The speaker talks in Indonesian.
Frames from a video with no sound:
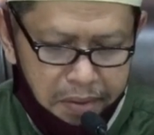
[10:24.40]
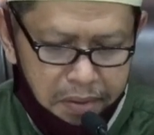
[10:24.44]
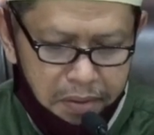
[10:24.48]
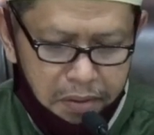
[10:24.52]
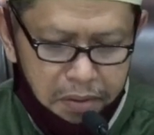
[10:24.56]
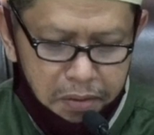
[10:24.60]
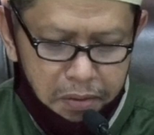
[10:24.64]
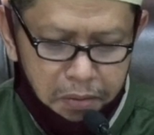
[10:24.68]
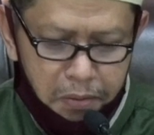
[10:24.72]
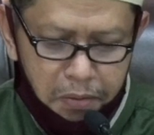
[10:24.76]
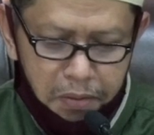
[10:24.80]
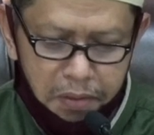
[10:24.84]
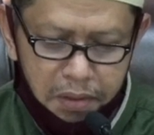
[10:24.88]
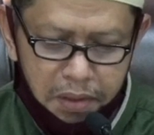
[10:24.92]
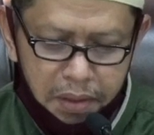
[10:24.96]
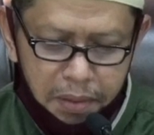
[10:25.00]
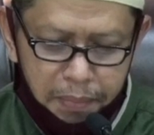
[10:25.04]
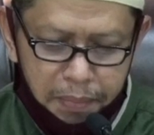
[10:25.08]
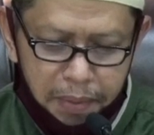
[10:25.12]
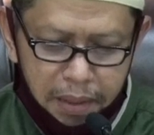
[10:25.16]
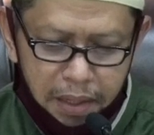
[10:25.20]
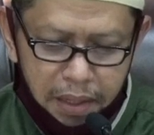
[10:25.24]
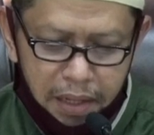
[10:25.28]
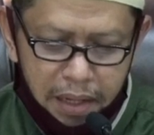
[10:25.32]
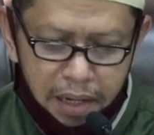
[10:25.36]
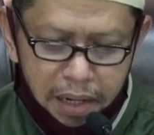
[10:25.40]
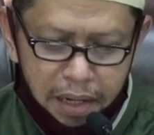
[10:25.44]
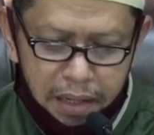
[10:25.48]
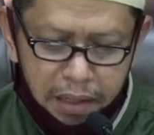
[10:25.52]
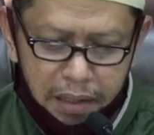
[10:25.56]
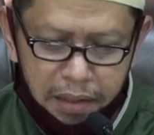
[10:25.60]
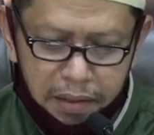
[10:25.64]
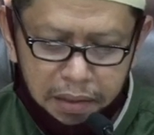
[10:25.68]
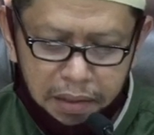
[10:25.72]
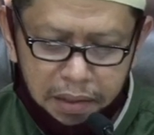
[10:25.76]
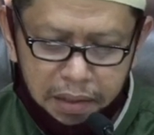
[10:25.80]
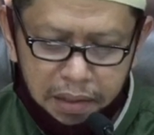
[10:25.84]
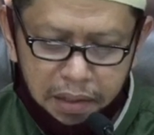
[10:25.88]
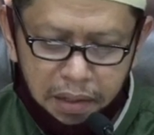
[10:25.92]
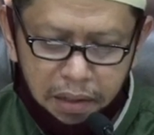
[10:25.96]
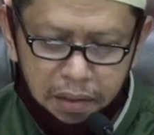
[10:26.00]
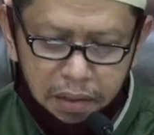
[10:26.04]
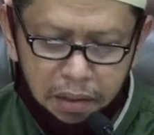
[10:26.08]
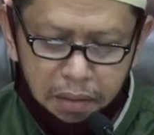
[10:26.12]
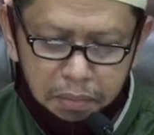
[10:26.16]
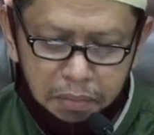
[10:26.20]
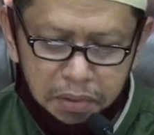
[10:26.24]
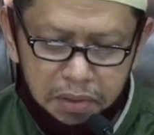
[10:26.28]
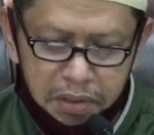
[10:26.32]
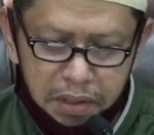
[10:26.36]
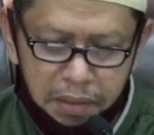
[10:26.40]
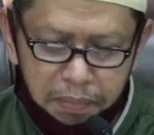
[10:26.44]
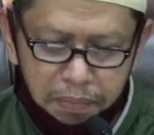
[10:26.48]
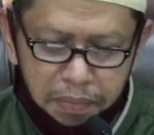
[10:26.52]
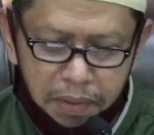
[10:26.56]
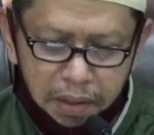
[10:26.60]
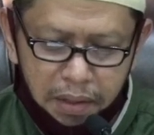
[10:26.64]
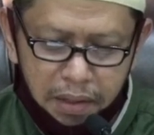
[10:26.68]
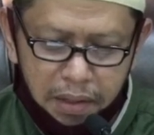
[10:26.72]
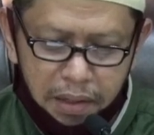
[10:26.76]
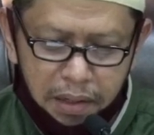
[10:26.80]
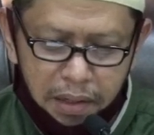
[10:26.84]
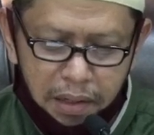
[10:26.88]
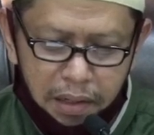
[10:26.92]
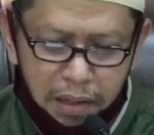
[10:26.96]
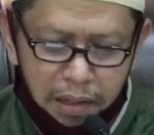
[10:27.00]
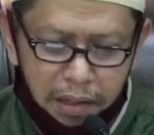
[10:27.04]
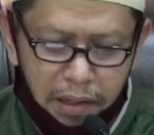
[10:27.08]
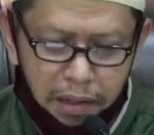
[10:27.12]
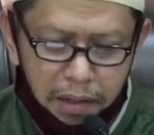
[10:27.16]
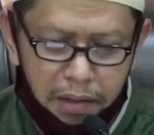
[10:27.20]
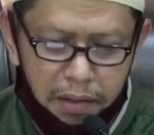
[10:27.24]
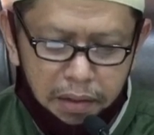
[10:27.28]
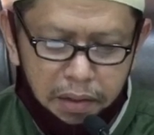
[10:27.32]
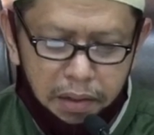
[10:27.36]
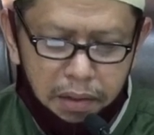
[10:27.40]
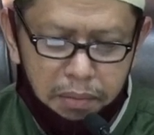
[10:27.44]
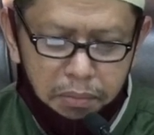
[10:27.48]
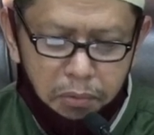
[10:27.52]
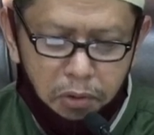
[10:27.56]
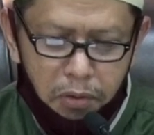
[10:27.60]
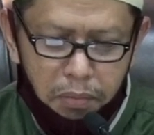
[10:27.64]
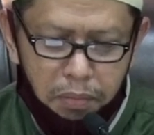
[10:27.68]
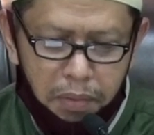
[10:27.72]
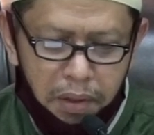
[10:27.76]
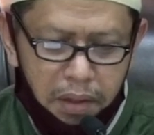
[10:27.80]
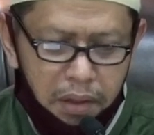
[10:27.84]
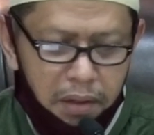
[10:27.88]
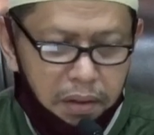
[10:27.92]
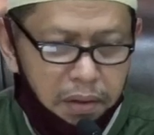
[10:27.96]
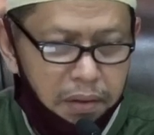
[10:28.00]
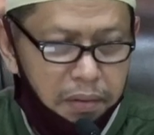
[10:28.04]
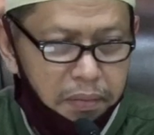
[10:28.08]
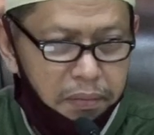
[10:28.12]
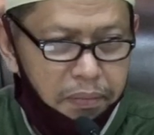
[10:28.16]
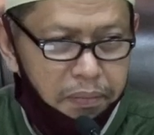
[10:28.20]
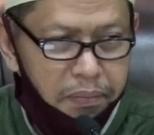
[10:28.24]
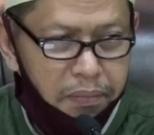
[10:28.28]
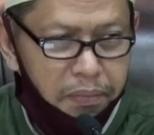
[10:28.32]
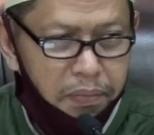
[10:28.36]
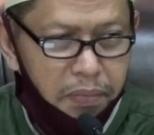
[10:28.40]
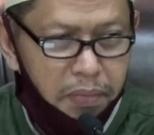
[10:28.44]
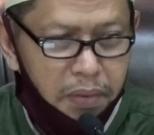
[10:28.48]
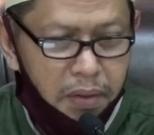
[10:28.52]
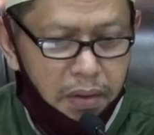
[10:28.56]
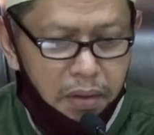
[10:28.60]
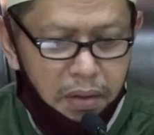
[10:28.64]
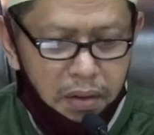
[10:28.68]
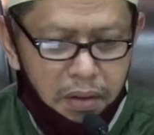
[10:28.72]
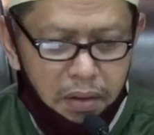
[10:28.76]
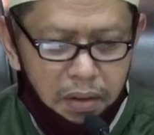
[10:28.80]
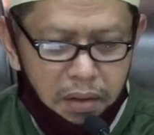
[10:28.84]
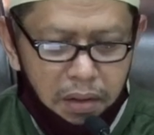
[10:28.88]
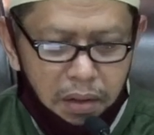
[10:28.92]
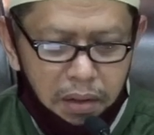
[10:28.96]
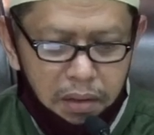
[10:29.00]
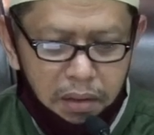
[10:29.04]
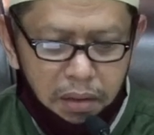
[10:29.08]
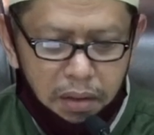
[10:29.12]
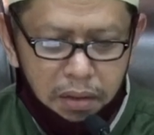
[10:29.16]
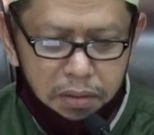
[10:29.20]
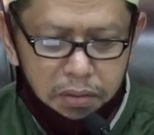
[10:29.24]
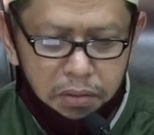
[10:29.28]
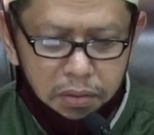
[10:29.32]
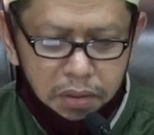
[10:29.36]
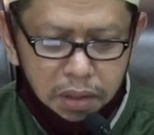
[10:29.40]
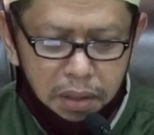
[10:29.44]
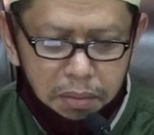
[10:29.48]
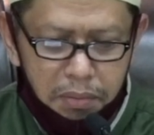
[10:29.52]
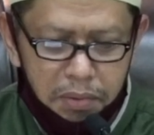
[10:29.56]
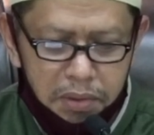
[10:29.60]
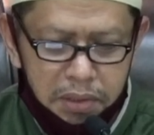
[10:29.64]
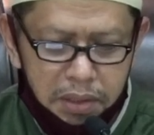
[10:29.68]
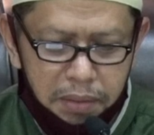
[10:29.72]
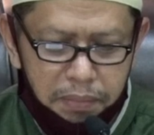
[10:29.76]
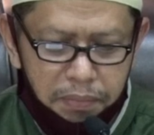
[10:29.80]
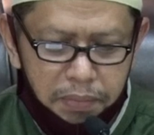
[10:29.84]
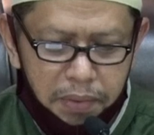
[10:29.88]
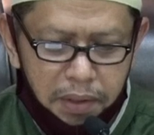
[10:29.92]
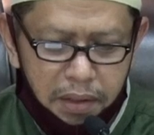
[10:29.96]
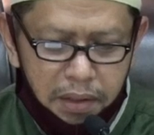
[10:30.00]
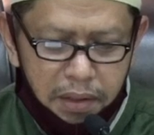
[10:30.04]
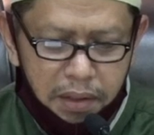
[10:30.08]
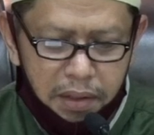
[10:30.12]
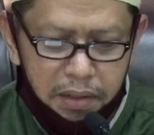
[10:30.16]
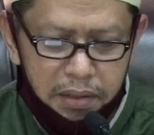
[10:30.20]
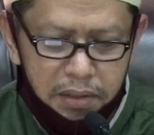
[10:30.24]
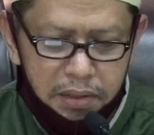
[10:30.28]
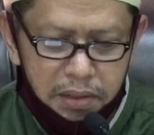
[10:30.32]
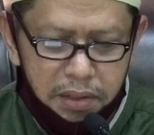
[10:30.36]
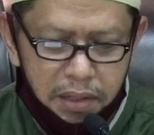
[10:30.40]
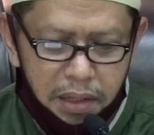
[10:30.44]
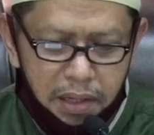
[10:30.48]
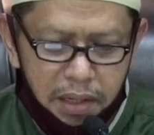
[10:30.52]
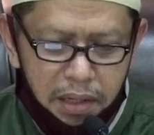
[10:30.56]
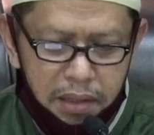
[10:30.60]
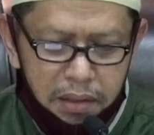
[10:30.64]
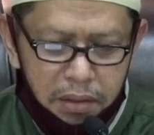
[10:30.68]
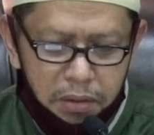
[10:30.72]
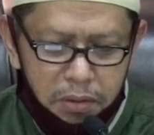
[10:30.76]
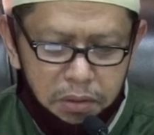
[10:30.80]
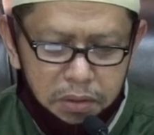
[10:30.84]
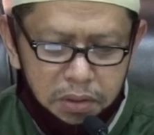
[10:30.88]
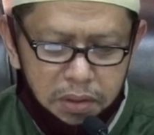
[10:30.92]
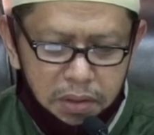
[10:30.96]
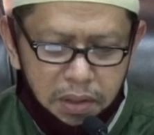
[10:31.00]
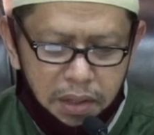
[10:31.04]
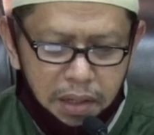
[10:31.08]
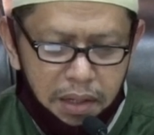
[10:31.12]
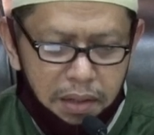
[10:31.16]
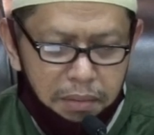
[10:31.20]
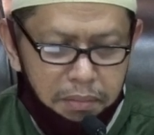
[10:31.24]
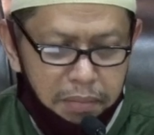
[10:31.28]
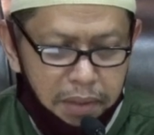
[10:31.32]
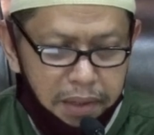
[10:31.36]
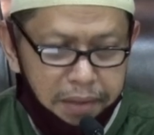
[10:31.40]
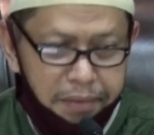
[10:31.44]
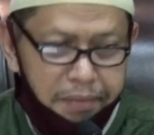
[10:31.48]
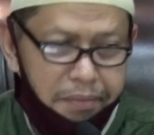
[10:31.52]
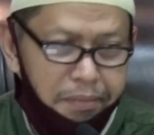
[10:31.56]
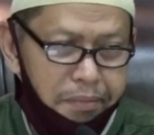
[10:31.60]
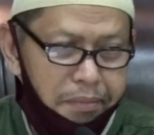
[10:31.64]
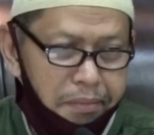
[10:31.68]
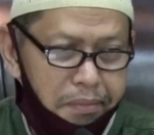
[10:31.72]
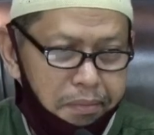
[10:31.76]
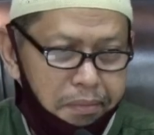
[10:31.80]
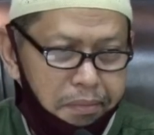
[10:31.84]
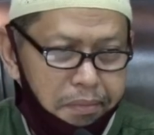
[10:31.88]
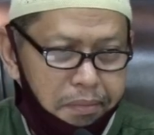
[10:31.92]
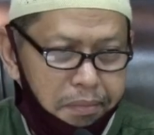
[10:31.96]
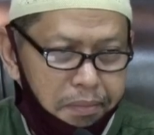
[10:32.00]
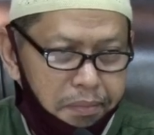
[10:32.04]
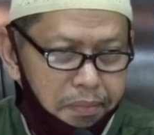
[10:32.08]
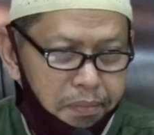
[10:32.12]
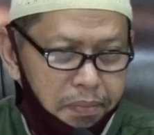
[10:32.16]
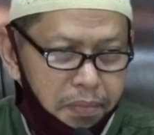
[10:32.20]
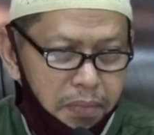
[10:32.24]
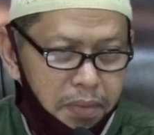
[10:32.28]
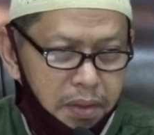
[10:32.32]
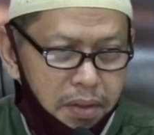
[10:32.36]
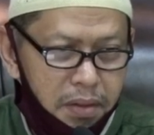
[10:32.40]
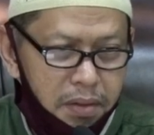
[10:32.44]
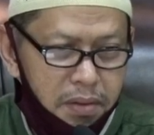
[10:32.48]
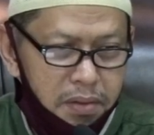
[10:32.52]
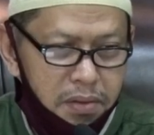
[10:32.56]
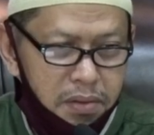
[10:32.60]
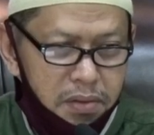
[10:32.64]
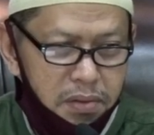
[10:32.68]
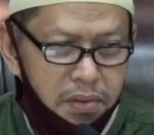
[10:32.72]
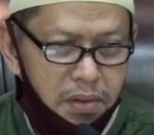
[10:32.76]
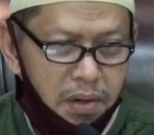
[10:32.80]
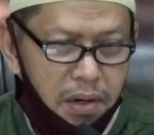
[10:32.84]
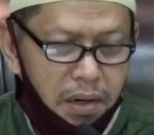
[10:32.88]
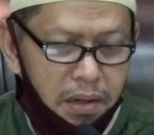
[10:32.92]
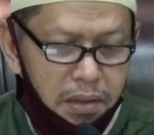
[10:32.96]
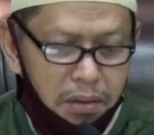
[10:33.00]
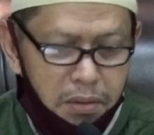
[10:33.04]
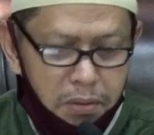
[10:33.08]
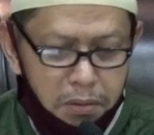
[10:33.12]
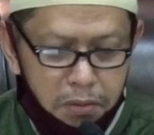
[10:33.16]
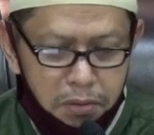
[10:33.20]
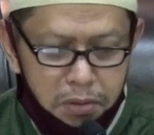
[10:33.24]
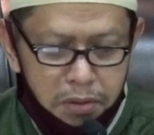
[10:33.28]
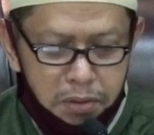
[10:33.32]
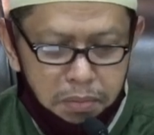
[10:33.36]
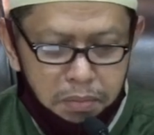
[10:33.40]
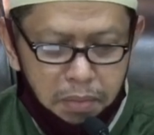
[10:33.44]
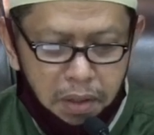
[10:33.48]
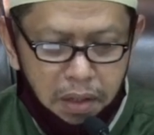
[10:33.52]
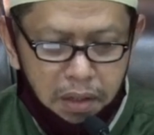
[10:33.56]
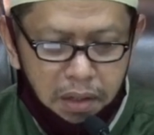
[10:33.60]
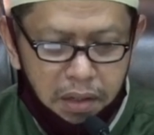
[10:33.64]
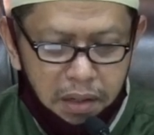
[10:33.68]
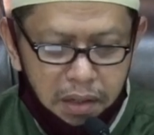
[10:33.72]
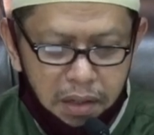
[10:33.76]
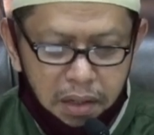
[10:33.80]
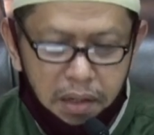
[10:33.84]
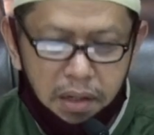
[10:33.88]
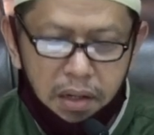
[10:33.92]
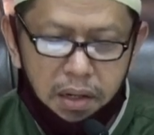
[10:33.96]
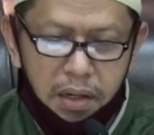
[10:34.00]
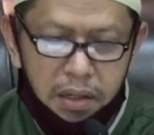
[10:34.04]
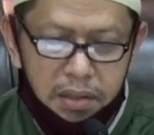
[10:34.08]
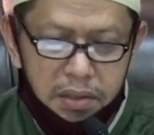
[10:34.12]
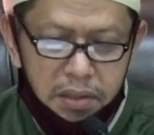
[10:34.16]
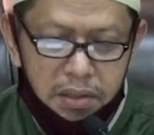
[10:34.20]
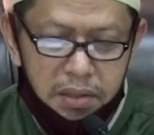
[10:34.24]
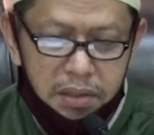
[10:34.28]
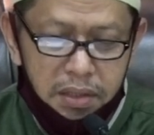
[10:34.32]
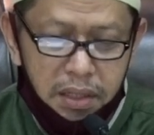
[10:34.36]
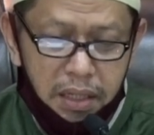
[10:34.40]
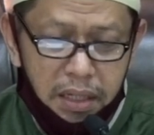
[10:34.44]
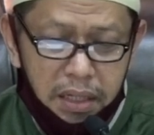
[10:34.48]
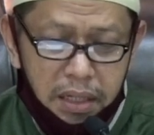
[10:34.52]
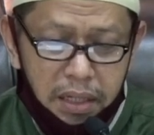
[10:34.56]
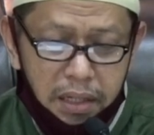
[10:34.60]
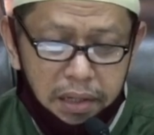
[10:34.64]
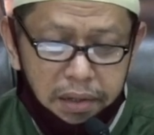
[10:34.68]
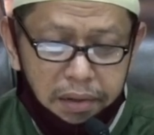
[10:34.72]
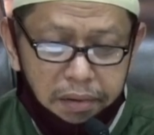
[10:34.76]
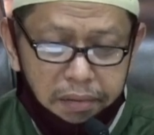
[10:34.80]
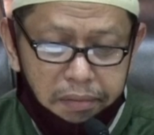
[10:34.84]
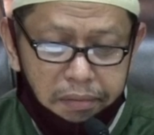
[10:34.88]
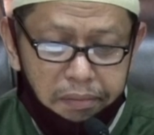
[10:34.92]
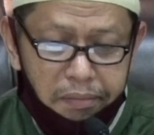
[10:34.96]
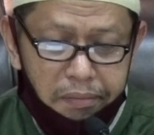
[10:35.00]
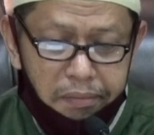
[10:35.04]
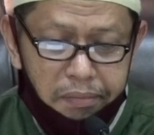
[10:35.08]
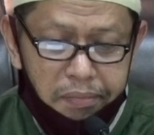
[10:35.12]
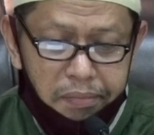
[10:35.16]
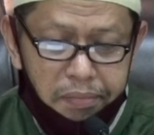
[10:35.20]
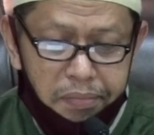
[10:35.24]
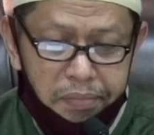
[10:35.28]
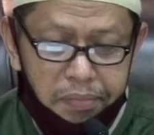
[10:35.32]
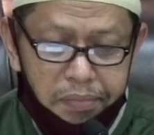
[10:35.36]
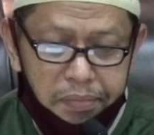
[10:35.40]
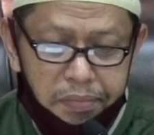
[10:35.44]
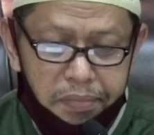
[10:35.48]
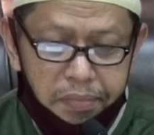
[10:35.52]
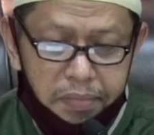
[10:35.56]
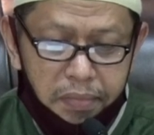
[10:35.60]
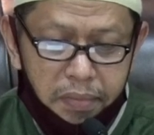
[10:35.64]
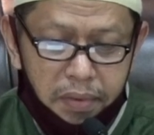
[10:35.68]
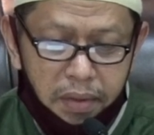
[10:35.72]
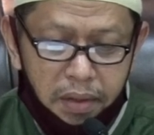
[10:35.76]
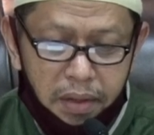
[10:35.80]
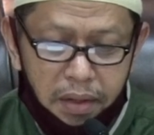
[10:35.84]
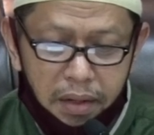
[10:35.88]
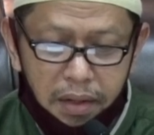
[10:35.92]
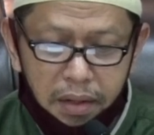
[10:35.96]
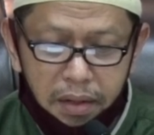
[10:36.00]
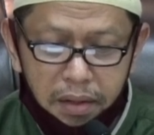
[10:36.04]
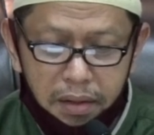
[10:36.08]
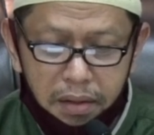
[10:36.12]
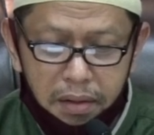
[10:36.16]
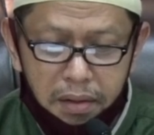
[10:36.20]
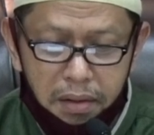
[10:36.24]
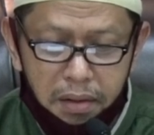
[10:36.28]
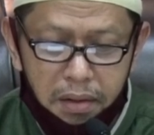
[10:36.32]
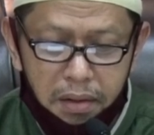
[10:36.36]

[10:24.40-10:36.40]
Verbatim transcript: Sesungguhnya pada hari ketika Allah menciptakan langit dan bumi, Allah juga menciptakan seratus rahmat, seratus bagian kasih sayang. Ya.